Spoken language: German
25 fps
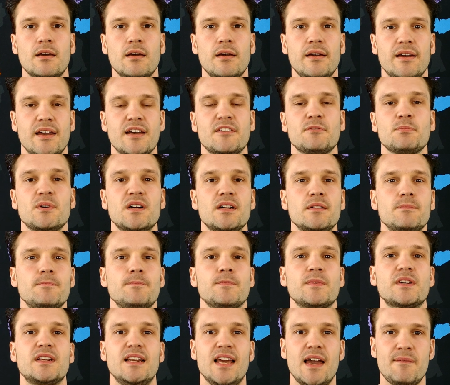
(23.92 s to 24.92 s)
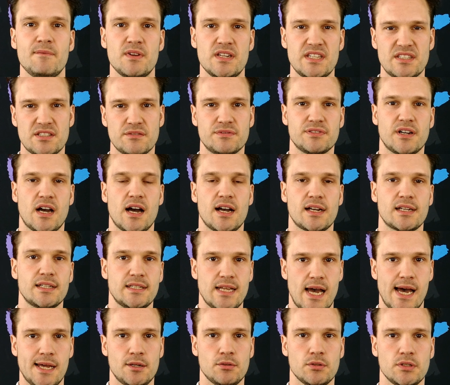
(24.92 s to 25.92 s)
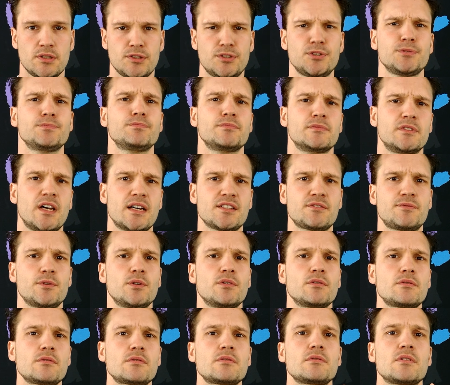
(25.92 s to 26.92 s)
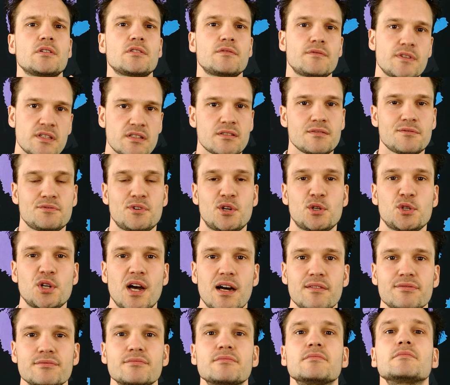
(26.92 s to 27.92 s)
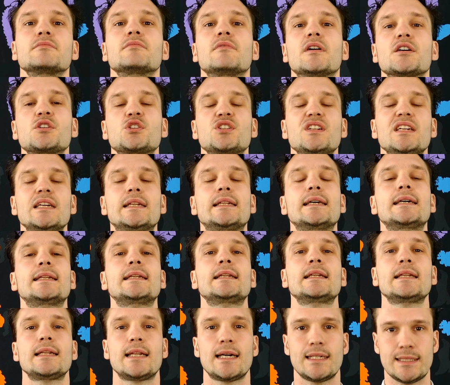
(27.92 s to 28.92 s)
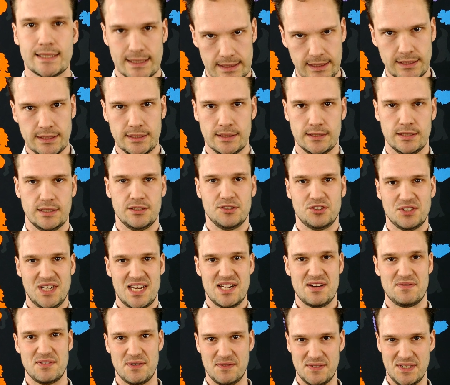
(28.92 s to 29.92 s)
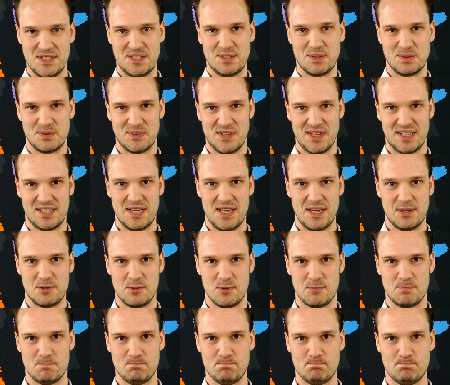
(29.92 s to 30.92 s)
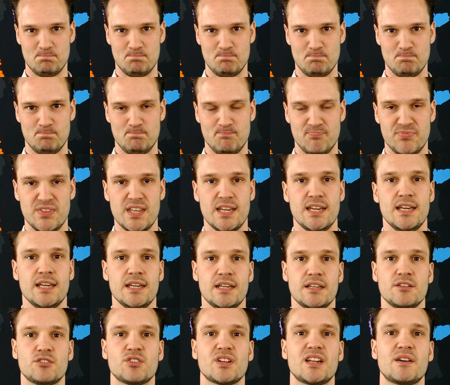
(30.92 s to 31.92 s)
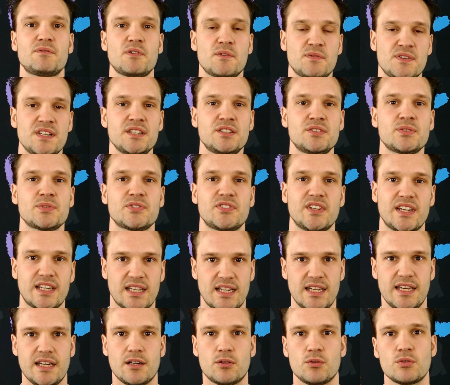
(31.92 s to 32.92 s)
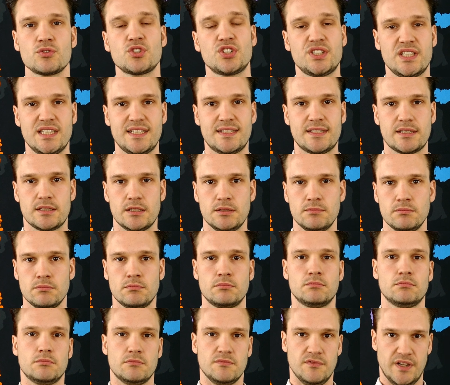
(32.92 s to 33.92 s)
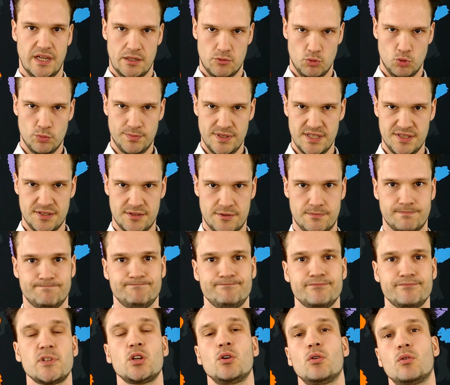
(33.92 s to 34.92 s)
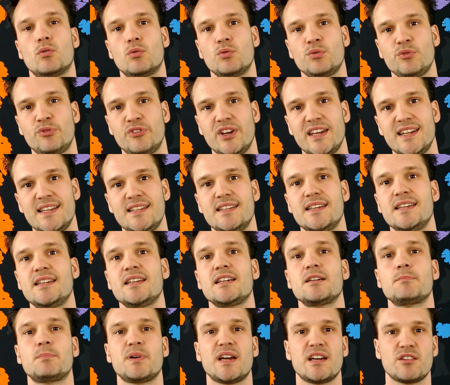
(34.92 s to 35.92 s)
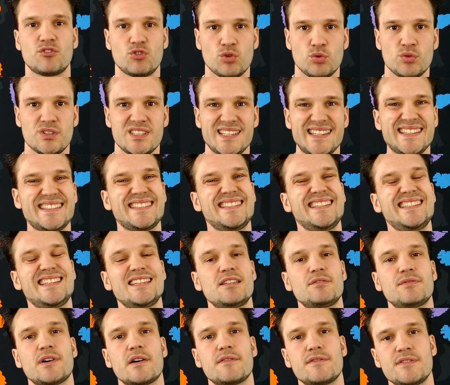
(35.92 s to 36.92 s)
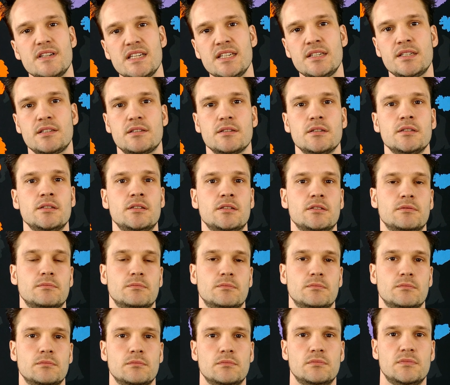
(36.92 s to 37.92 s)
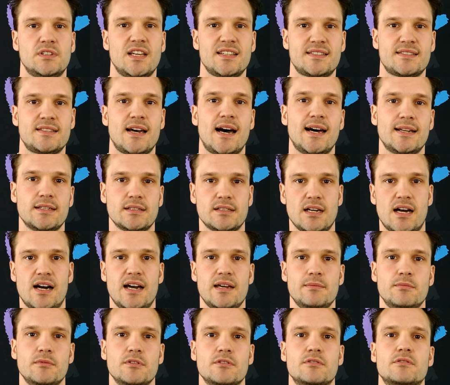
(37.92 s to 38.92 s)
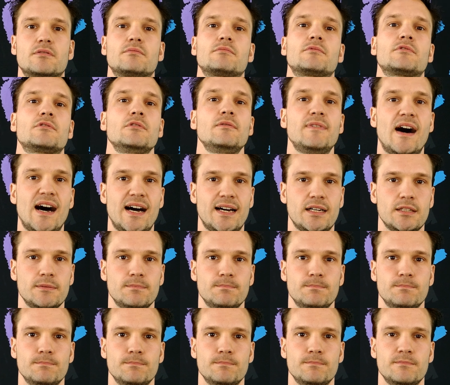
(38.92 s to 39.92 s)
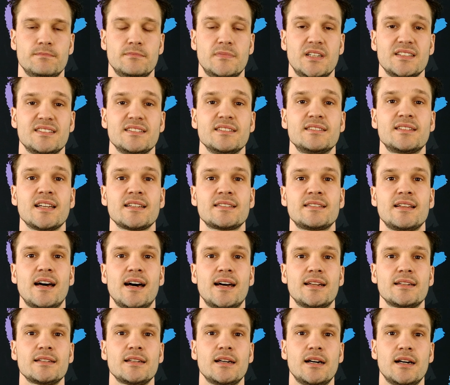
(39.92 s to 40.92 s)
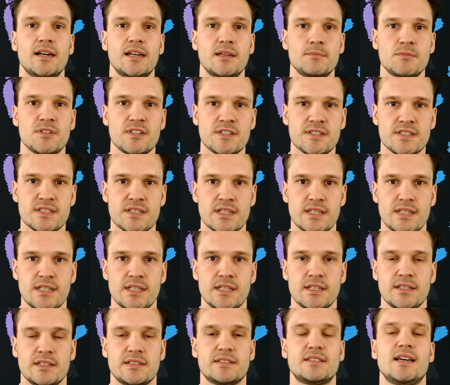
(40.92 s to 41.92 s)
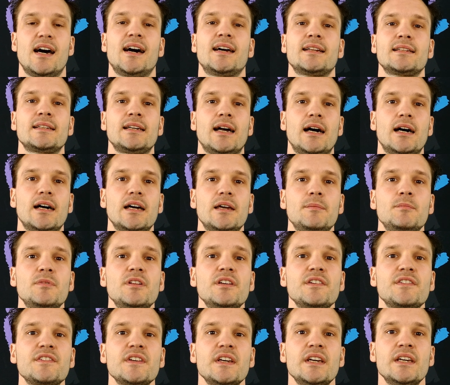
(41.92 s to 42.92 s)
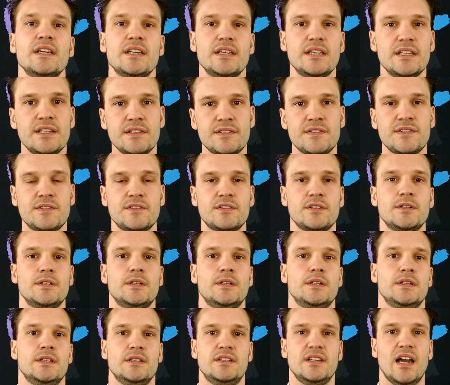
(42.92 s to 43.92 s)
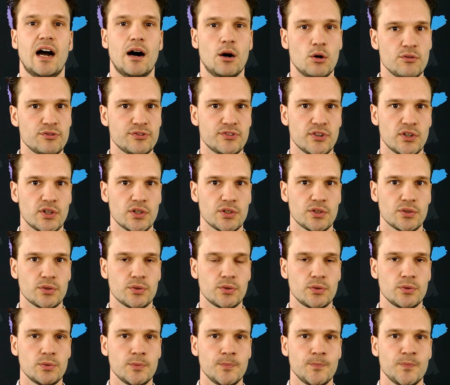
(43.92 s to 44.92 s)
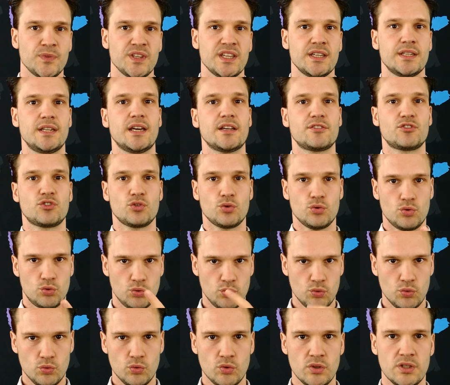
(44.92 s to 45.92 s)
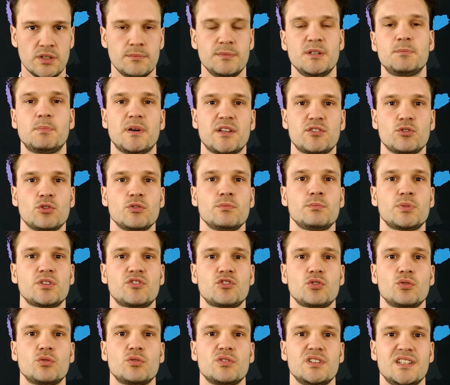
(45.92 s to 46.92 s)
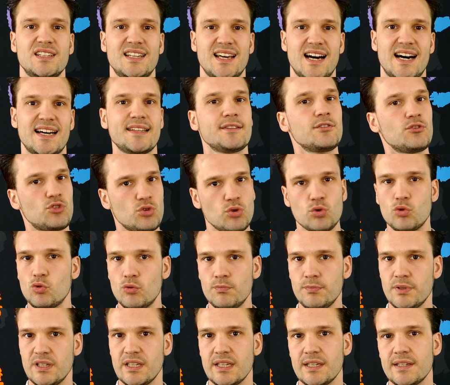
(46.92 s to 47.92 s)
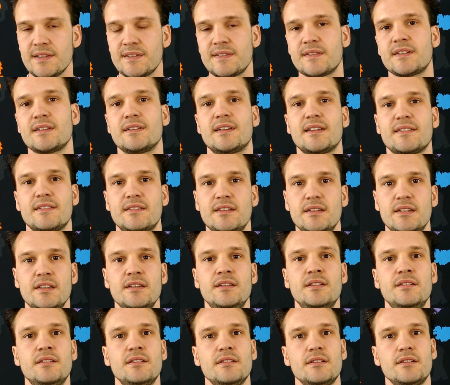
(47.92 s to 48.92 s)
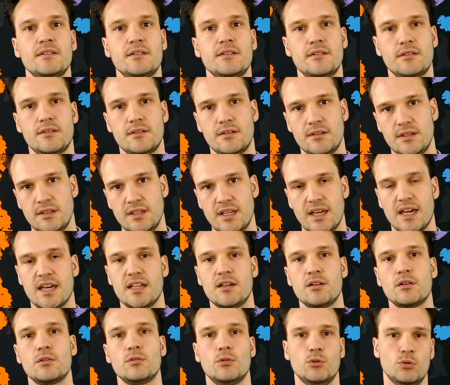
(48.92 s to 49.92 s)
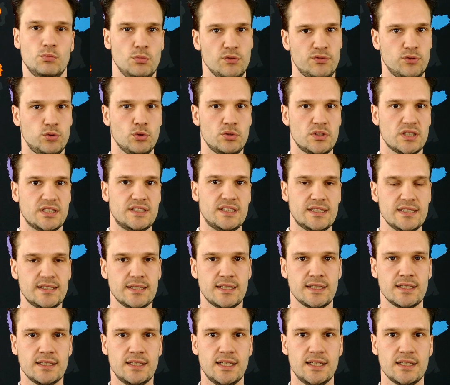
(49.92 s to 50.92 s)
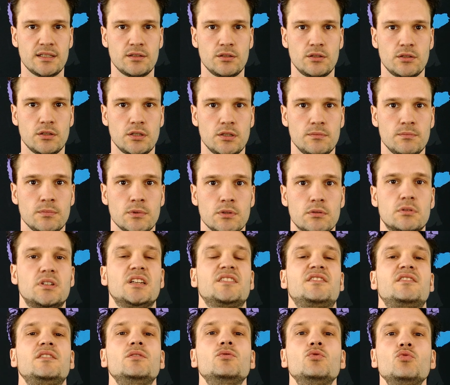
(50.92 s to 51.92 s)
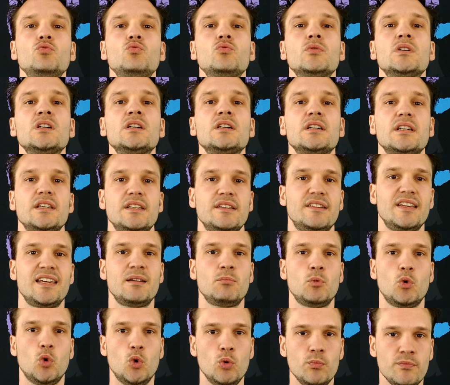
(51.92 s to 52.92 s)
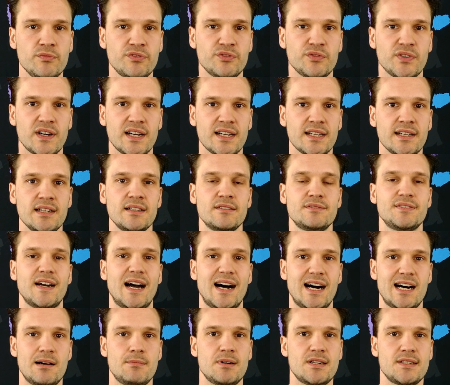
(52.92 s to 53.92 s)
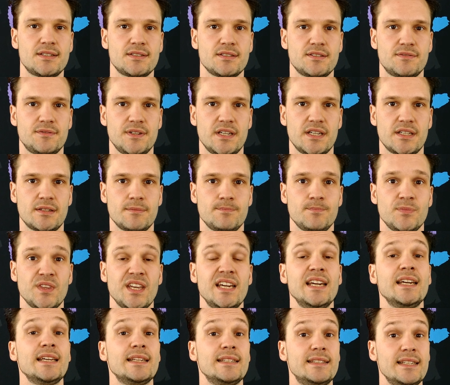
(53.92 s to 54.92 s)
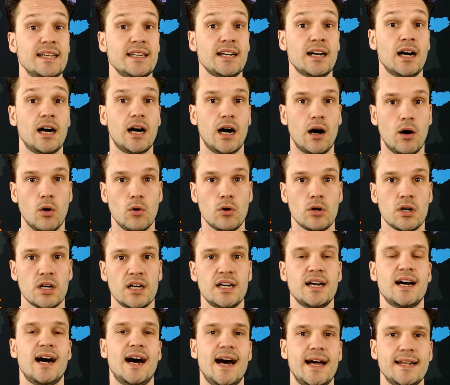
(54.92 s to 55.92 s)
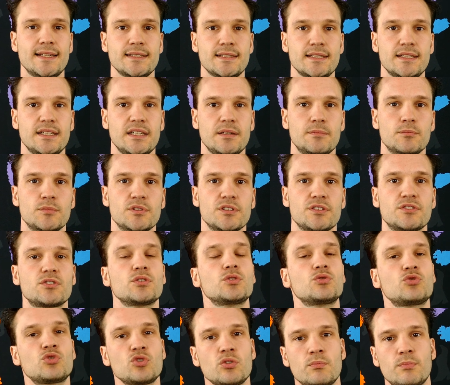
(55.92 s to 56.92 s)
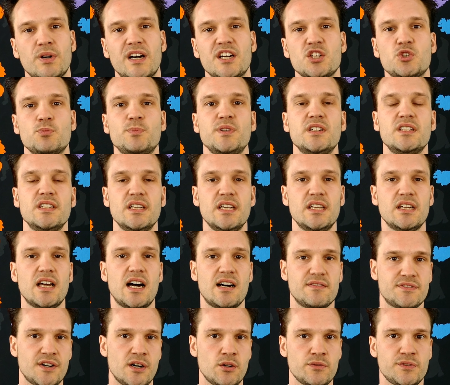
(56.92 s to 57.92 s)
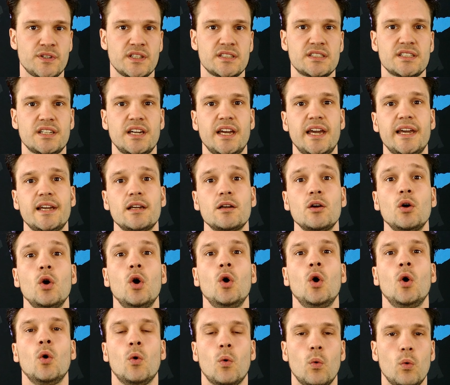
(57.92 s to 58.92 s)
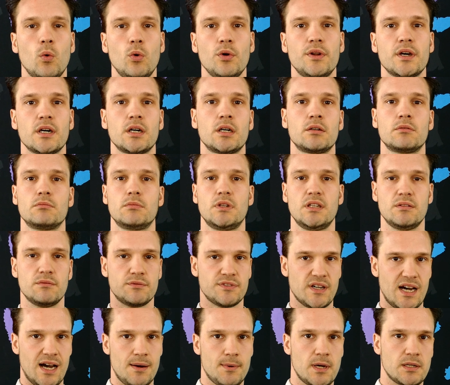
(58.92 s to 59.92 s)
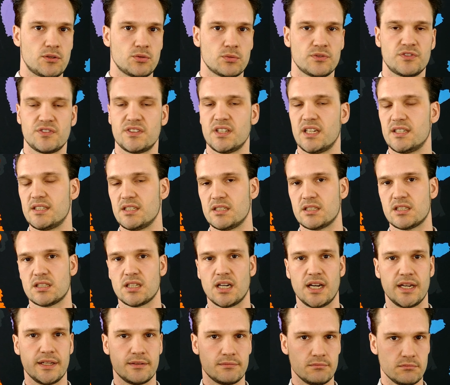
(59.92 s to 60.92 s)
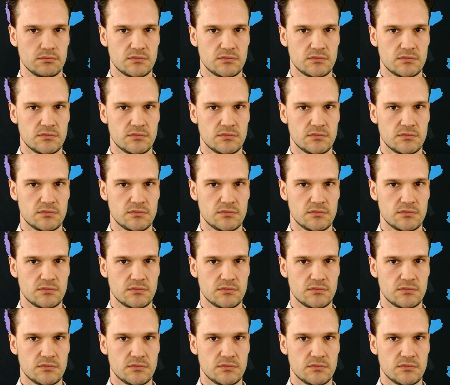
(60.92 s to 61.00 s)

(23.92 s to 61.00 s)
Erstmal klären wir diese Frage dadurch, dass wir uns das Wissen verschaffen, was steht denn da drin in so einer Verpflichtungserklärung. In so einer Verpflichtungserklärung steht drin, wer du bist, und wer diejenige Person ist, die dich verpflichtet, das Datengeheimnis zu wahren. Was ist das Datengeheimnis? Das Datengeheimnis ist die Aufforderung, dass du mit personenbezogenen Daten so umgehst, dass sie nicht in die Hände unbefugter Dritter gelangen können und dass sie nur in dem Umfang verarbeitet werden, der auch angegeben ist. Zum Beispiel in AV-Verträgen oder in Verarbeitungstätigkeiten,